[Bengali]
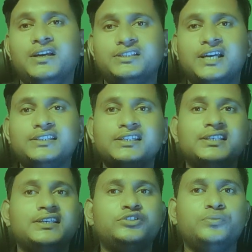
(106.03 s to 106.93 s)
সাথে সাথে
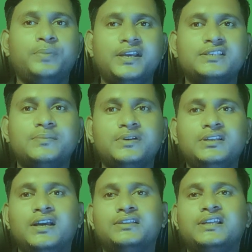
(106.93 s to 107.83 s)
কিন্তু পেয়ে যাবেন
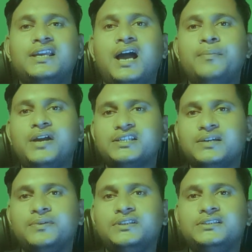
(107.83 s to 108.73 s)
তাই আমি
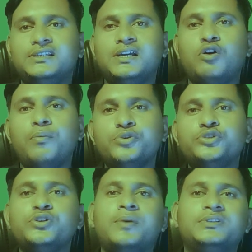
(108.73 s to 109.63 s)
আশাবাদী যে
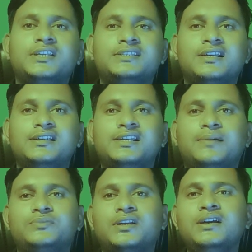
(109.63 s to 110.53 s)
অবশ্যই আমাদের এই চ্যানেলটিকে
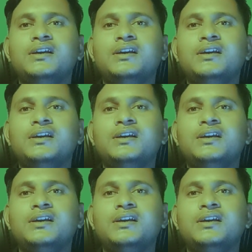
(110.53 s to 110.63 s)
আপনারা